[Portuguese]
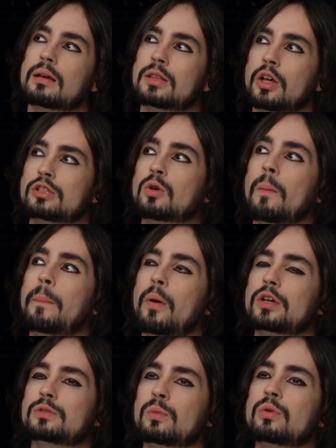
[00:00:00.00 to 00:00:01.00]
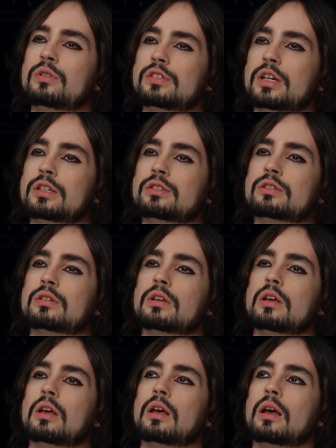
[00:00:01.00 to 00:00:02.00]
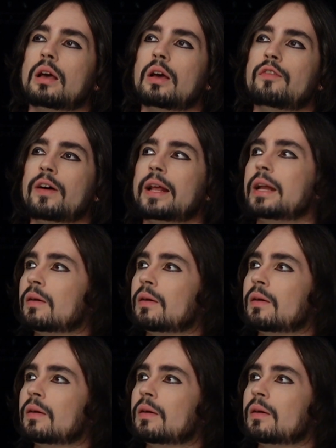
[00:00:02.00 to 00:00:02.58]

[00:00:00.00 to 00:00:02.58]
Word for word: na hora de compor as músicas, eu falei,